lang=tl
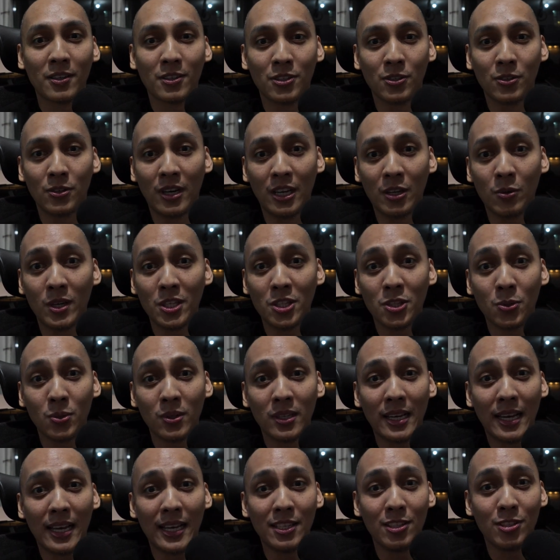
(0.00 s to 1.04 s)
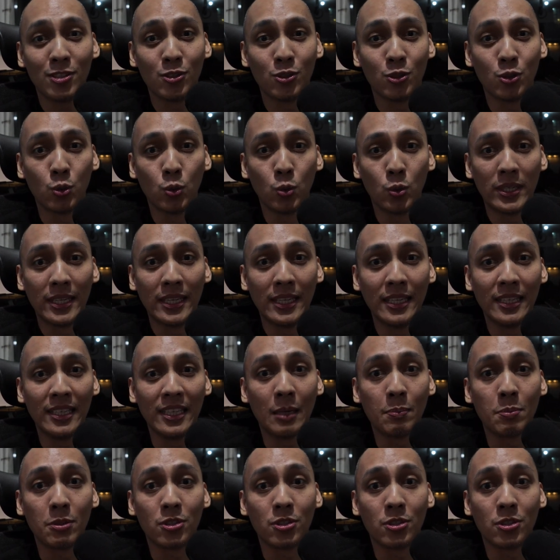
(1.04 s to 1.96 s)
So I want you guys to really